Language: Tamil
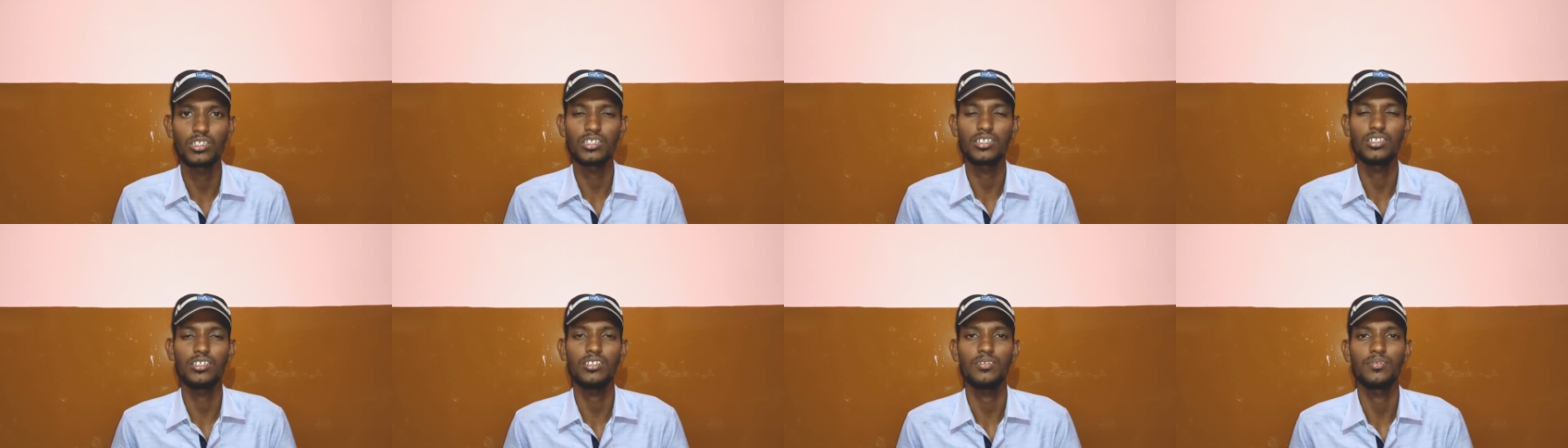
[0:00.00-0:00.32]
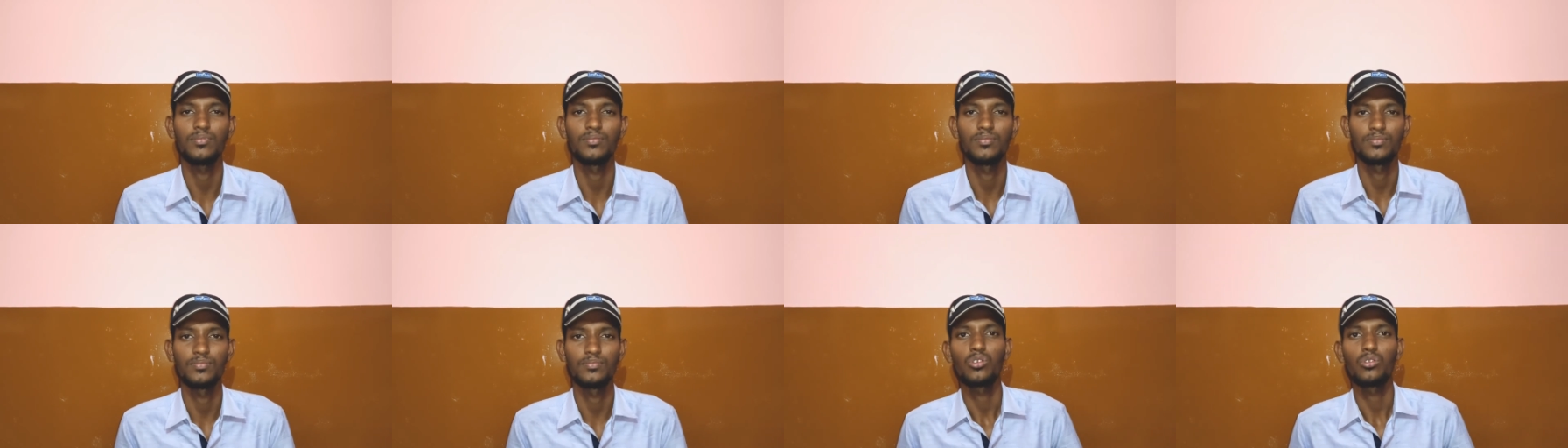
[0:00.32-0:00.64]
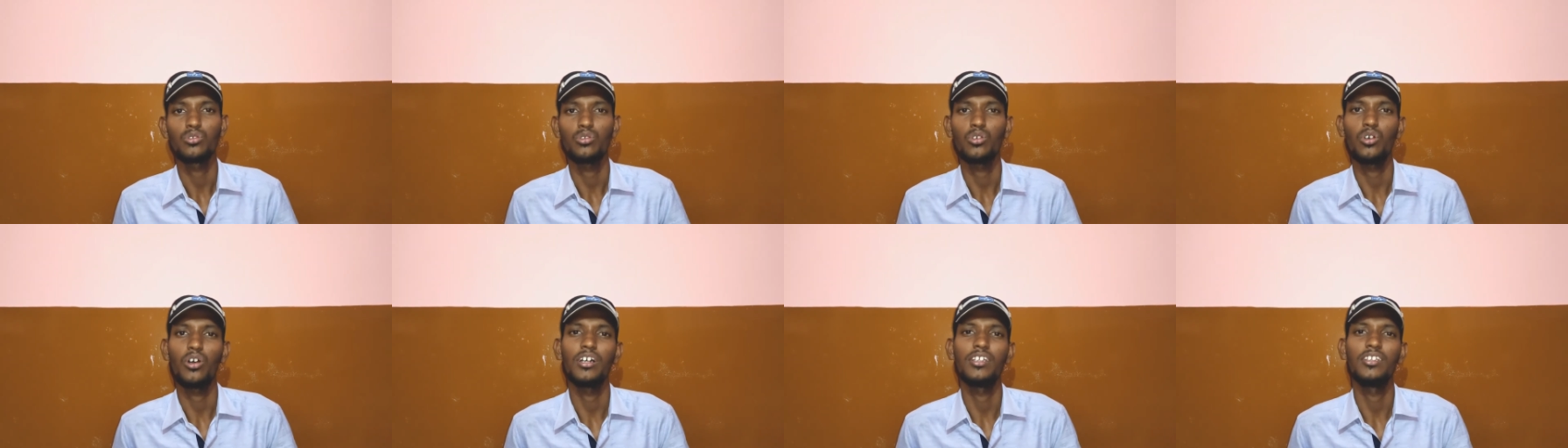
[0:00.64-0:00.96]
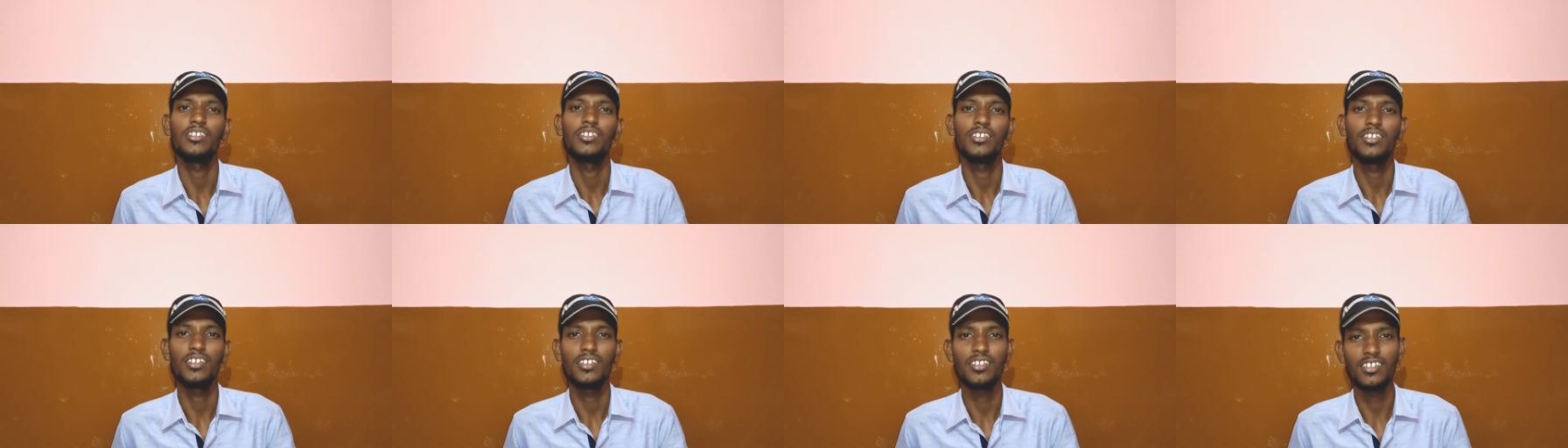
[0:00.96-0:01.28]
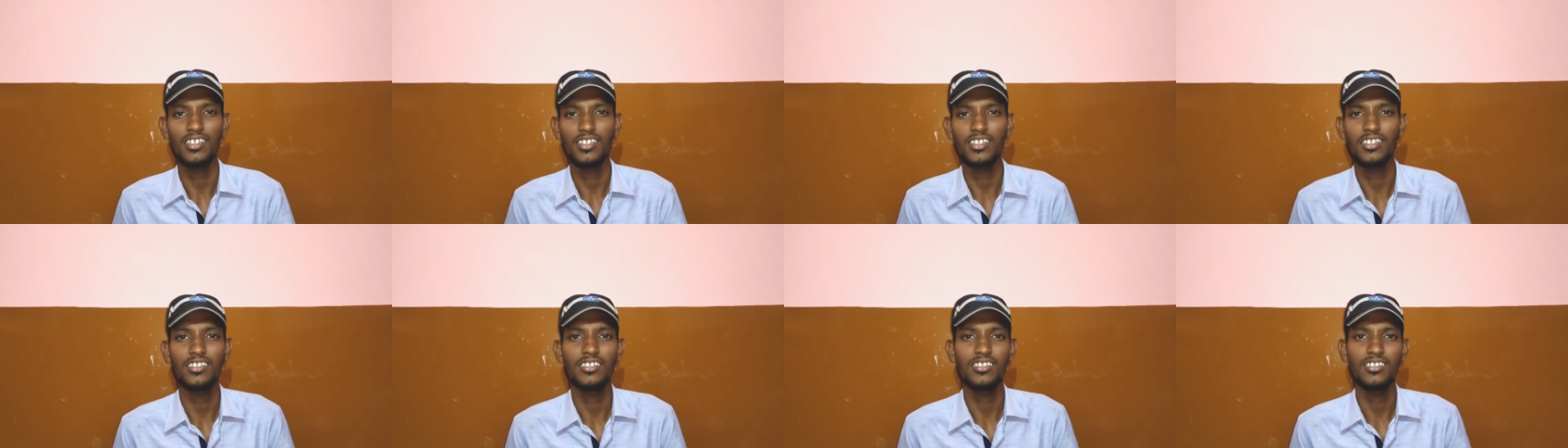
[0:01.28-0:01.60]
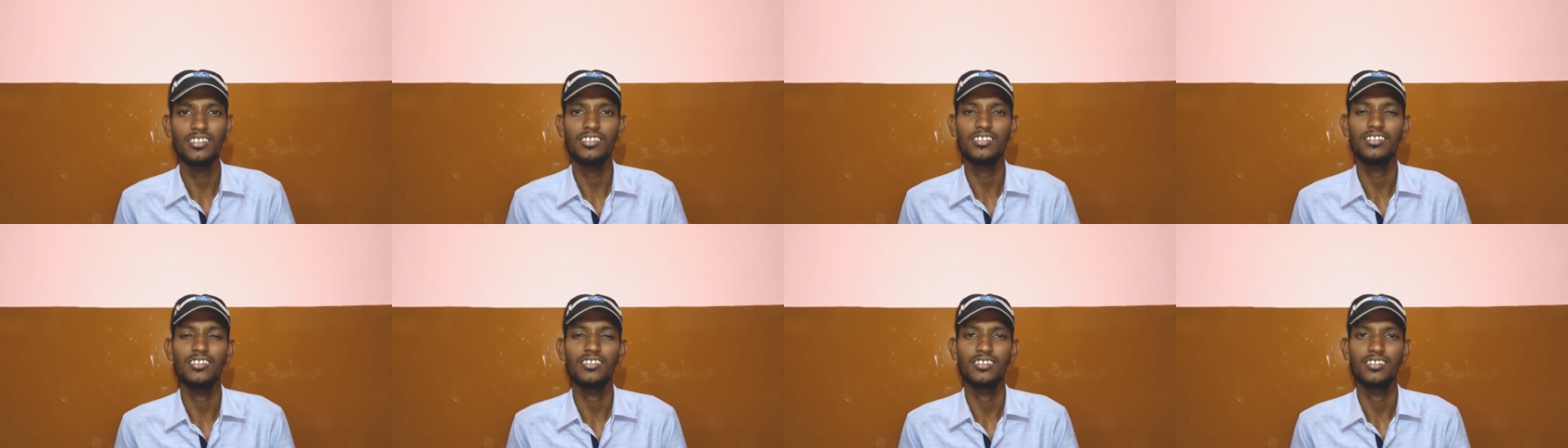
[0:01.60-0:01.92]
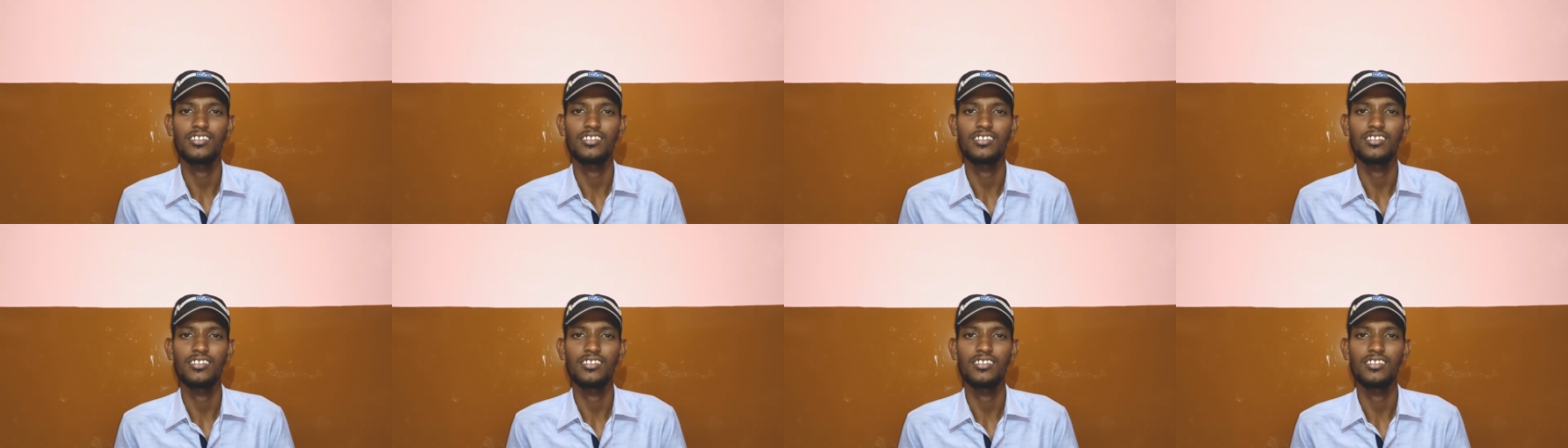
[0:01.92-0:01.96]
இருக்குது ஸோ அது என்னன்னு